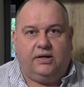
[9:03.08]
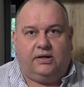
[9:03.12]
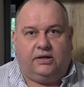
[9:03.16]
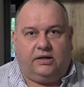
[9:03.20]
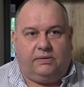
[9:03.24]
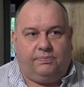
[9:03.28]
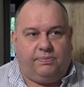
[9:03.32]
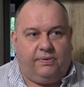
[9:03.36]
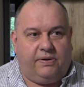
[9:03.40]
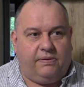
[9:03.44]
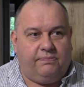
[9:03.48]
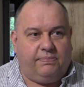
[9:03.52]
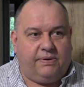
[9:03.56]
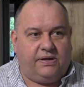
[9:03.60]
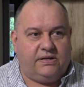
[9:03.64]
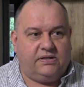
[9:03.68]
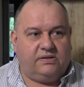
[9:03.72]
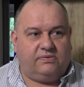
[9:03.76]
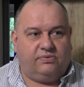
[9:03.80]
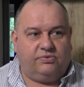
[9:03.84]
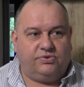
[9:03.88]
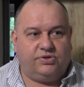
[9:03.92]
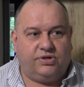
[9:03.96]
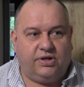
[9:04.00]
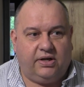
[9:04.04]
i powiem
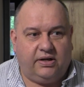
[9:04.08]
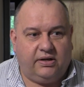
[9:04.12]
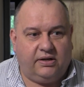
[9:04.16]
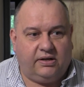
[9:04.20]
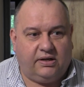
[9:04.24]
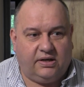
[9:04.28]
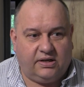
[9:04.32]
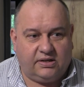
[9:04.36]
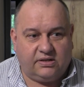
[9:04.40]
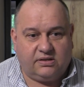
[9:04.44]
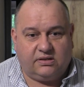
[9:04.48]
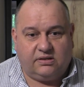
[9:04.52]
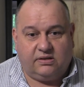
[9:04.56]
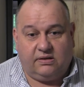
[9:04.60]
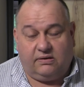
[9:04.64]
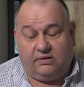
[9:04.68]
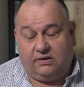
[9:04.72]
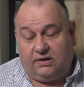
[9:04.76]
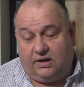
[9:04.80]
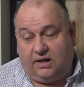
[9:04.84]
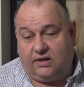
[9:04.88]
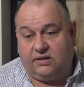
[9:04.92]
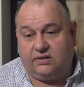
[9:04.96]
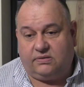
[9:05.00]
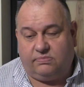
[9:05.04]
Państwu, że jest,
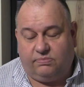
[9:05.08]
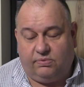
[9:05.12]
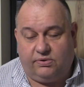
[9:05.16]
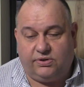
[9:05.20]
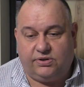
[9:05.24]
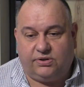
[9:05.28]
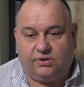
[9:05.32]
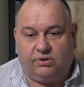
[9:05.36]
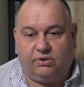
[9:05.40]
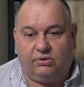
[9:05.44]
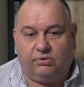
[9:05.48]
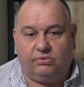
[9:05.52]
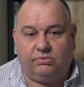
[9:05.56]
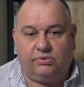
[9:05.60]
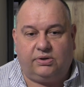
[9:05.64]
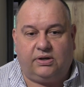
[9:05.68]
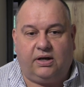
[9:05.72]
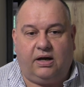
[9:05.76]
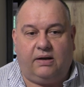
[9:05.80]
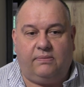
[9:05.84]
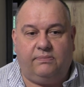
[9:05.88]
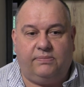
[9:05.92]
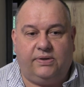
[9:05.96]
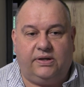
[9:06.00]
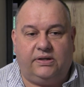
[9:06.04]
jest, bo jest
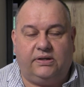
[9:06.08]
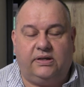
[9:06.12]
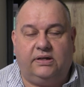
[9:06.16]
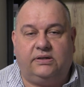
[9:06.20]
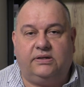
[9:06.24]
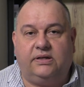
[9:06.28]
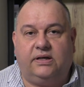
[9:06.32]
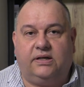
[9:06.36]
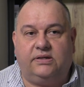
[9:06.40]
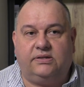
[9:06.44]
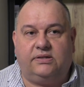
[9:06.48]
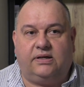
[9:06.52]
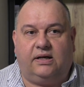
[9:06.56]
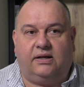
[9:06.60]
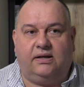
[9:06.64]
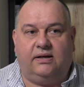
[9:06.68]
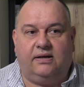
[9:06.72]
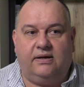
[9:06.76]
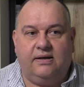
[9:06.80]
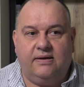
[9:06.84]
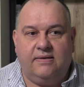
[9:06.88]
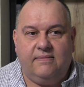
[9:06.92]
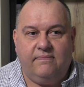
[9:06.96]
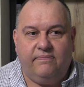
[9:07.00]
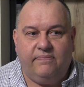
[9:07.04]
chorutka, biedna teraz,
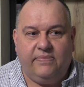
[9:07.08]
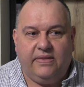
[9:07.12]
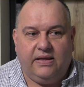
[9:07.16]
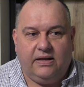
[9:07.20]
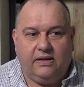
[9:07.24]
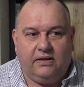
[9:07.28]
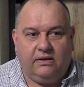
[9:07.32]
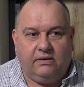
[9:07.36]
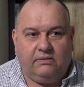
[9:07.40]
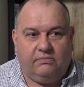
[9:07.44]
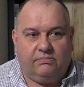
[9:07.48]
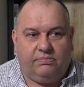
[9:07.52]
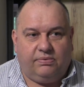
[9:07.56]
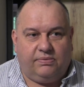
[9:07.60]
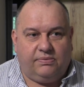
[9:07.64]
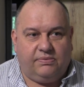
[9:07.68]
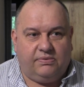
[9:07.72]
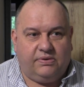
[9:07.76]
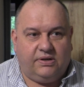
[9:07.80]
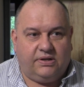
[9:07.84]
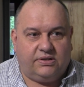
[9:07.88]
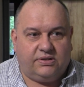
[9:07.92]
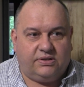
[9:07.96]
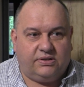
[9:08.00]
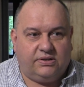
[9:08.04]
ale
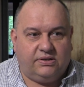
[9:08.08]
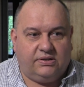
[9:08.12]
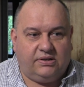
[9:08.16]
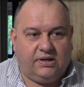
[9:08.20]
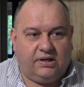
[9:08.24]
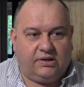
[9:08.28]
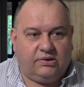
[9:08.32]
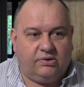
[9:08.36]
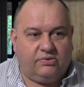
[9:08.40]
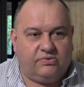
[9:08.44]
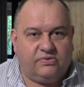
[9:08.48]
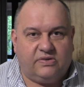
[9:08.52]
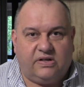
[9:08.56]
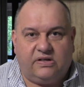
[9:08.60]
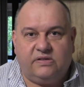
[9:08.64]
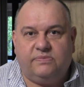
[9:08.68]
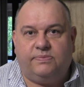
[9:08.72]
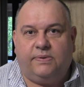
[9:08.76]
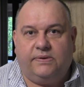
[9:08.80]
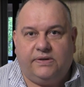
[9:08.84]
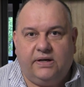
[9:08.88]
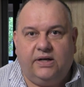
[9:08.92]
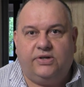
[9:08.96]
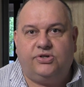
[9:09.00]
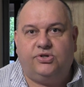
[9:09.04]
jest jedną z
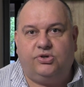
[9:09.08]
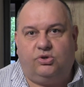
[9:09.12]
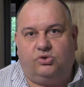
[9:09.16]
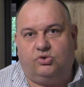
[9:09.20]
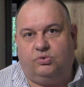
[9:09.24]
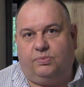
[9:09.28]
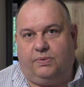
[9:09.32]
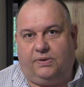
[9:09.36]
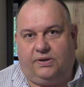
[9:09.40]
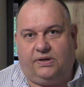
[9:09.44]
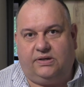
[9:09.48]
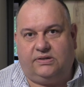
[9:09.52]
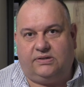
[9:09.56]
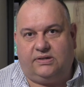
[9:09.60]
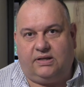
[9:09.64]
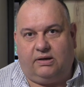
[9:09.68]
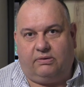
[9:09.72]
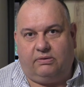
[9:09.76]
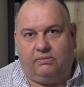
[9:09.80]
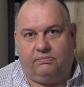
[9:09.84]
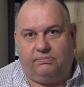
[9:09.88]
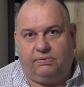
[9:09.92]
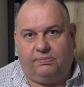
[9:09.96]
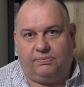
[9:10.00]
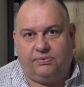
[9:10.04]
najwspanialszych osób, jakie
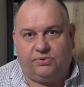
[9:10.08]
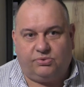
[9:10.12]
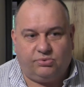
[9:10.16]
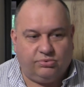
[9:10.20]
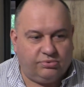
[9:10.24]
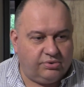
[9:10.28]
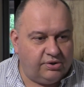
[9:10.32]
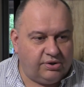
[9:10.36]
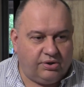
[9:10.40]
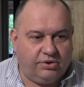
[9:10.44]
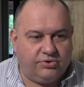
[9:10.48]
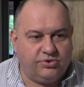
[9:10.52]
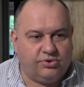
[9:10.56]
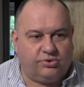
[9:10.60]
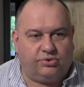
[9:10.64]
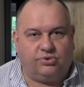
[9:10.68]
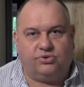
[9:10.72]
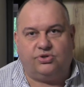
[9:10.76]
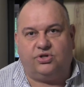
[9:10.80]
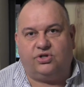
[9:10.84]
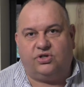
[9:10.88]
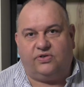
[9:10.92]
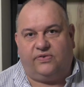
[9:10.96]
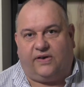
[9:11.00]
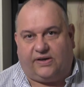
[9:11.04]
znałem. Po prostu to nie chodzi o to,
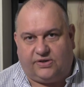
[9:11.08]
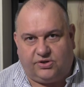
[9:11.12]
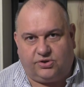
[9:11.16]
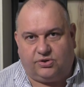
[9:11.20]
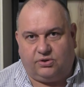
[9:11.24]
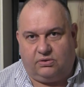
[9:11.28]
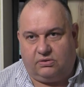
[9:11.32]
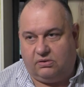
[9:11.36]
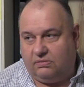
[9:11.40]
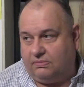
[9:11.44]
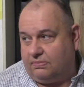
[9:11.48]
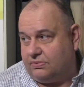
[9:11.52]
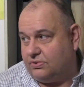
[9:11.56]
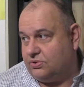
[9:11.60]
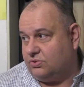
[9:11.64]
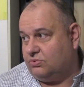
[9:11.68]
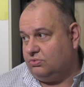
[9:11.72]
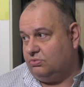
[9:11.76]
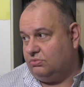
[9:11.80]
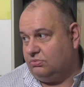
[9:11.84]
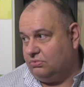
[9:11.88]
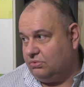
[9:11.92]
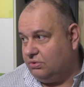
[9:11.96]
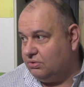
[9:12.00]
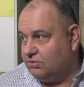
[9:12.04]
że szwaczką, no po
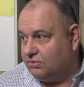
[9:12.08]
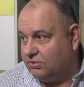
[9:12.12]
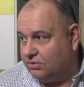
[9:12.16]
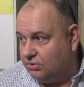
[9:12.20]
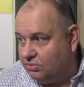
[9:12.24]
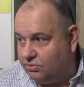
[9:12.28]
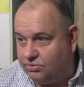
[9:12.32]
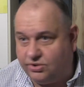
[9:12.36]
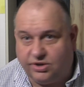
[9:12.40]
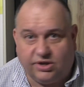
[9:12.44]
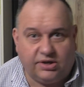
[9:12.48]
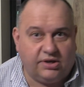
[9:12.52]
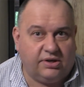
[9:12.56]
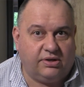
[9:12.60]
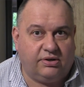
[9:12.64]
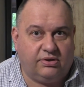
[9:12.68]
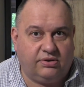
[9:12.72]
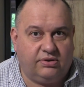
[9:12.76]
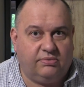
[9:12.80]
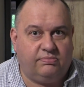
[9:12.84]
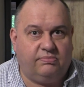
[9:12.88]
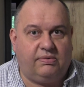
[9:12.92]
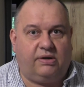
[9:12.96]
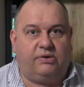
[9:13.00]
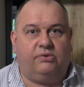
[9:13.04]
prostu no, ludzie e,
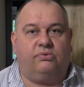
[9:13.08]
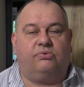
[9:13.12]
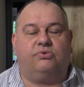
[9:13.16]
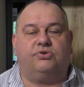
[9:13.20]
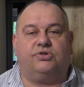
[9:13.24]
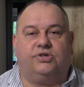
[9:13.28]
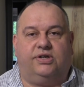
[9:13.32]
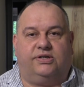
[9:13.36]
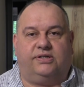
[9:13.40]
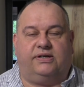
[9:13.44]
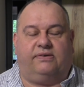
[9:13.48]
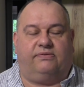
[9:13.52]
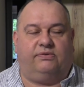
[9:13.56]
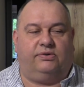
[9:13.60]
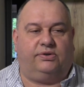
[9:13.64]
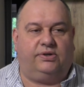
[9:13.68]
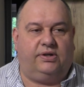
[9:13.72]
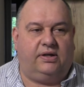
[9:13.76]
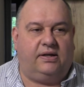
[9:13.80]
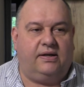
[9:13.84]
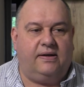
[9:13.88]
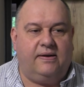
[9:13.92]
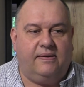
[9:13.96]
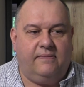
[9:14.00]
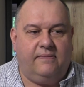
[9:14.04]
mają różne zawody.